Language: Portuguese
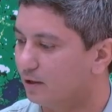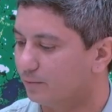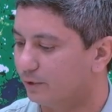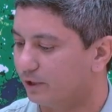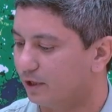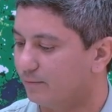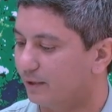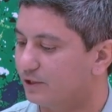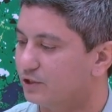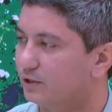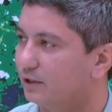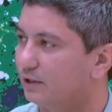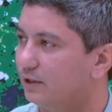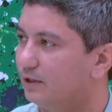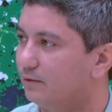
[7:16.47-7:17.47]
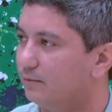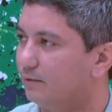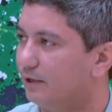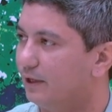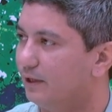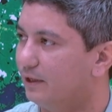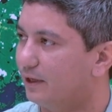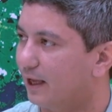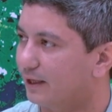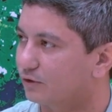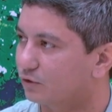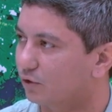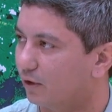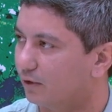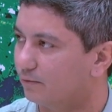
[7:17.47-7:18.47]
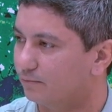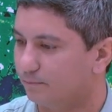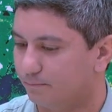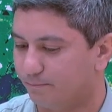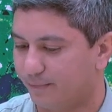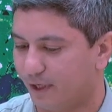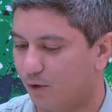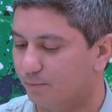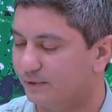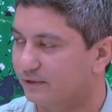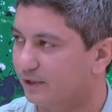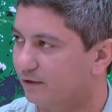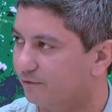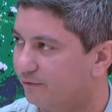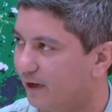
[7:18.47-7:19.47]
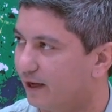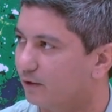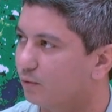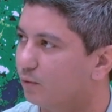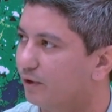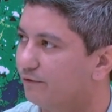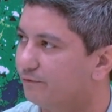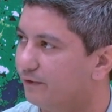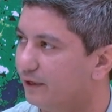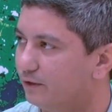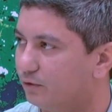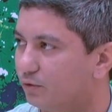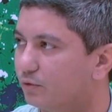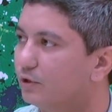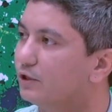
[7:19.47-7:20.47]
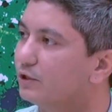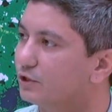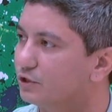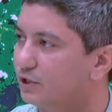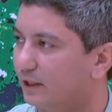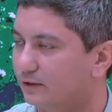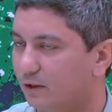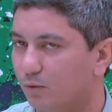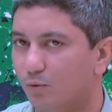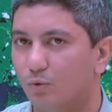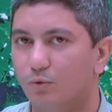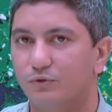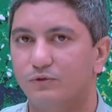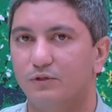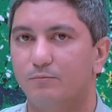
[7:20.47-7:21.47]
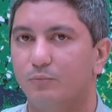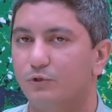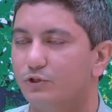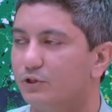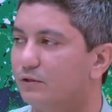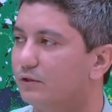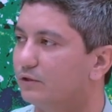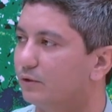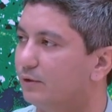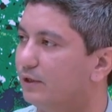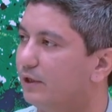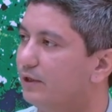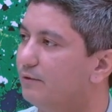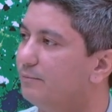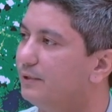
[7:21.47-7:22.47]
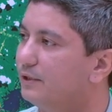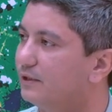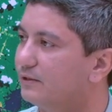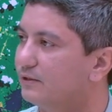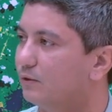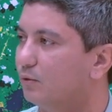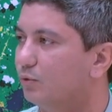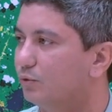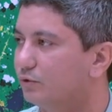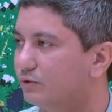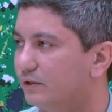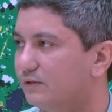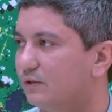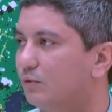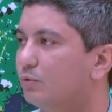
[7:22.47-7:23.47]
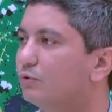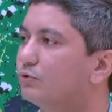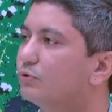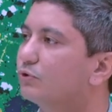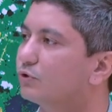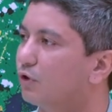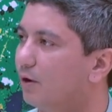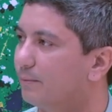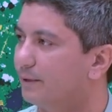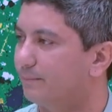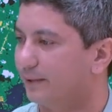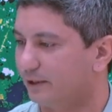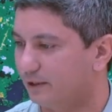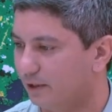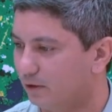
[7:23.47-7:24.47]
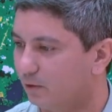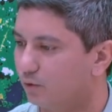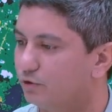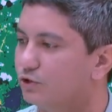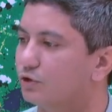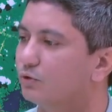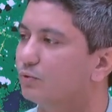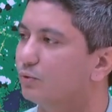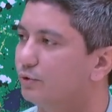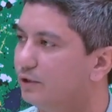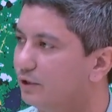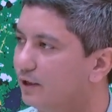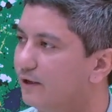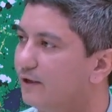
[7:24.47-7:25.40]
porque imagina que ele lá só para observar o evento já tem um custo embutido. Então ele elimina esse custo, esse custo sobra para que ele continue